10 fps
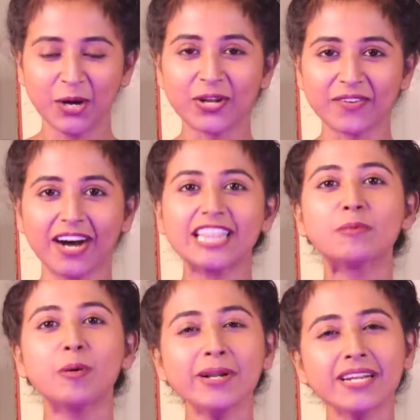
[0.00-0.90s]
ஓகேவா
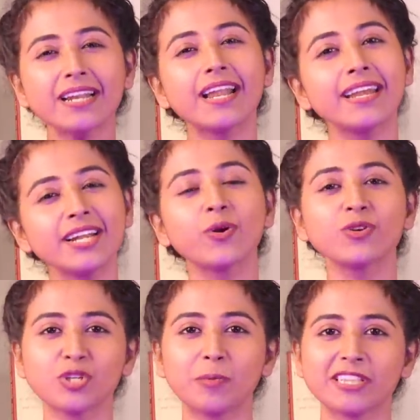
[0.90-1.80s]
அந்த மொமெண்ட்டில் லைட்டாக
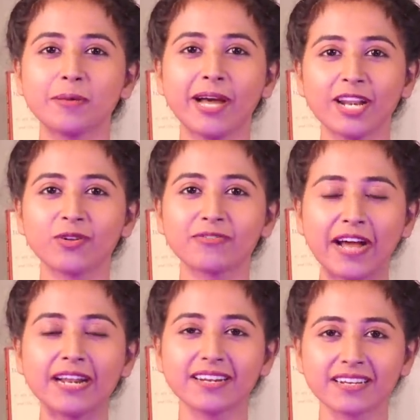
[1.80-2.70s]
யோசிச்சு பார்த்தேன் மேலே ஒரு
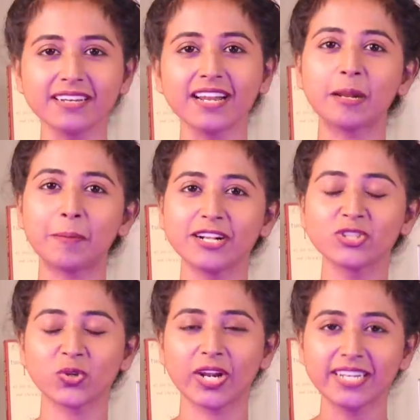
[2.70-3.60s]
ஃபேன் இருக்குது நல்லா
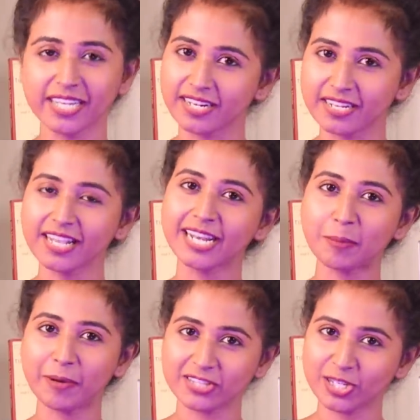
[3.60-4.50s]
பளிச்சுன்னு ஒரு லைட்டிங் இருக்குது அந்த
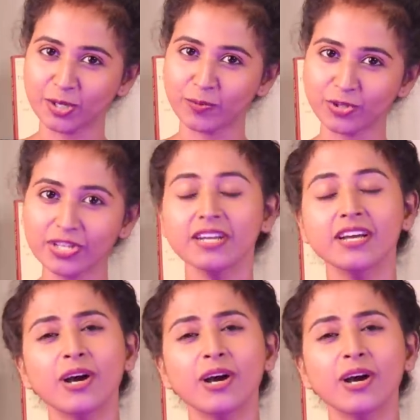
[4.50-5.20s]
லைட்டை பார்த்து இருக்கும்போது